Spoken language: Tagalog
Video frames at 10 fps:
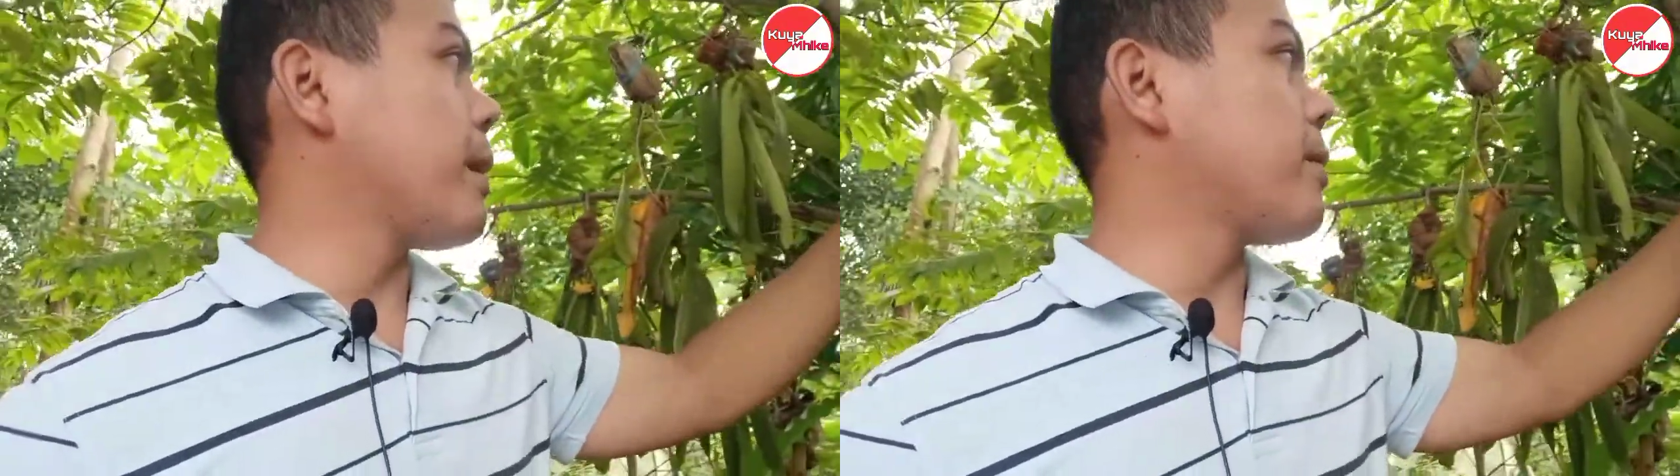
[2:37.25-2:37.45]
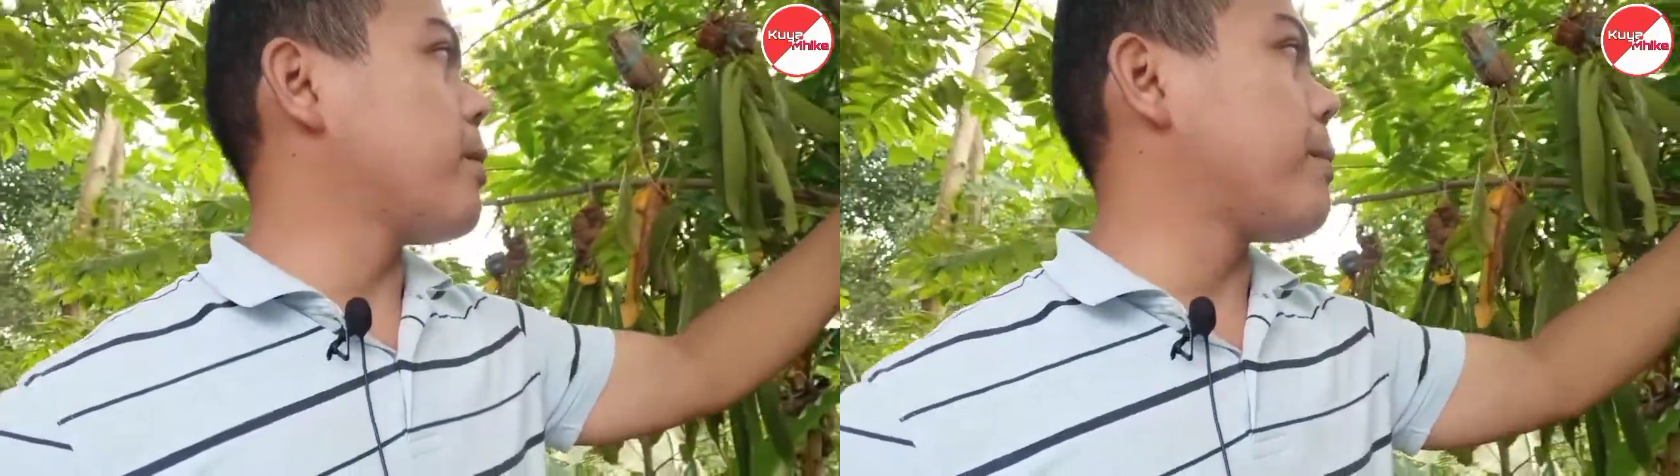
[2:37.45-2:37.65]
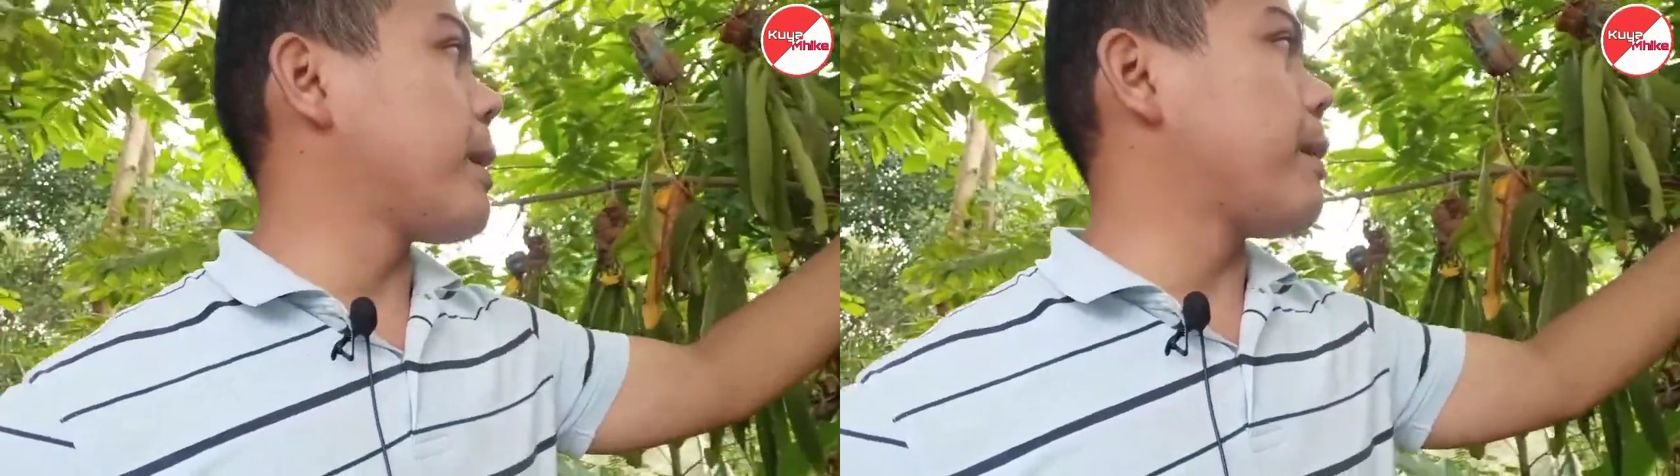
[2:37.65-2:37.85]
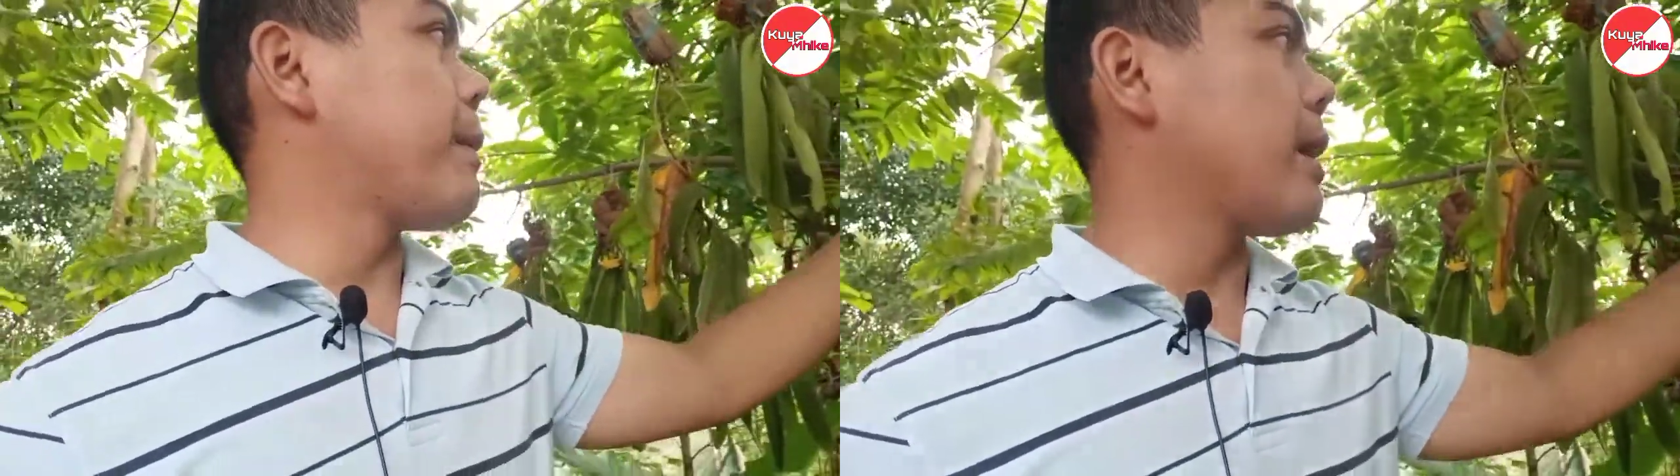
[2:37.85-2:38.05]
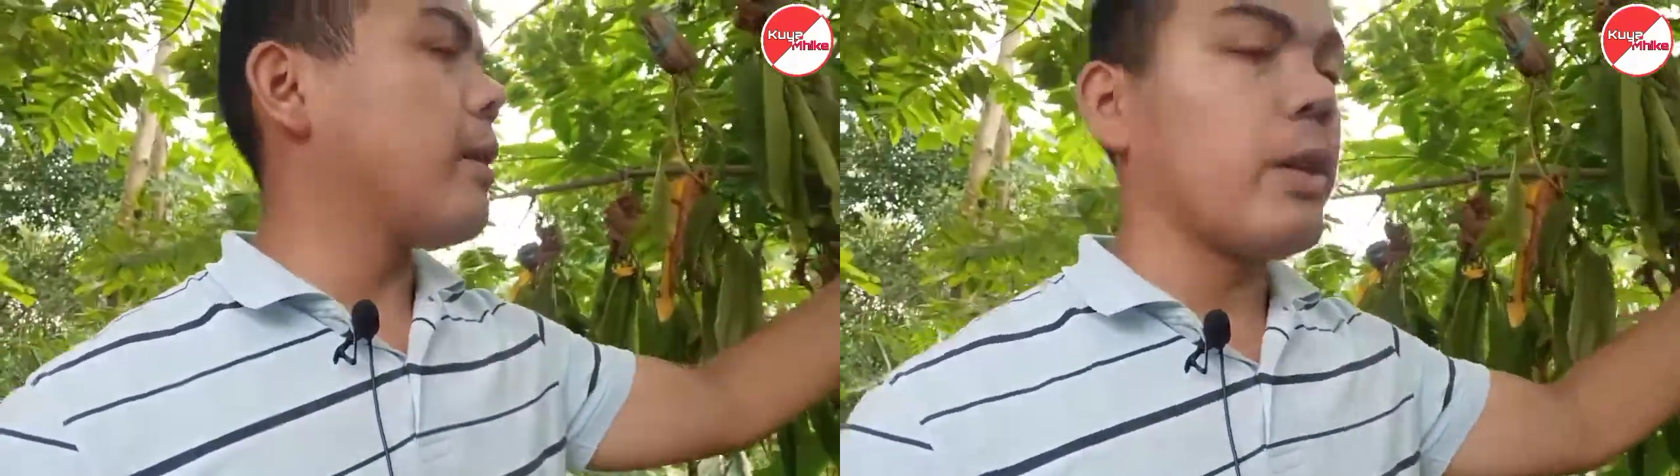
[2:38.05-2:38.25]
pero
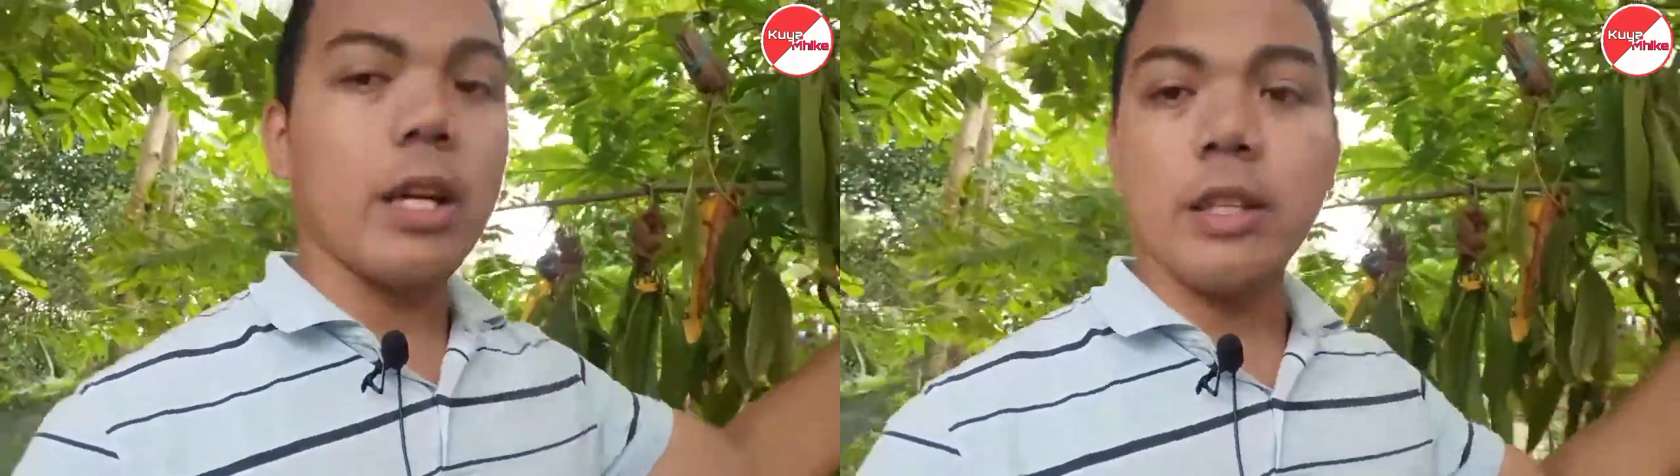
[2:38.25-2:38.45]
pare-pareho lang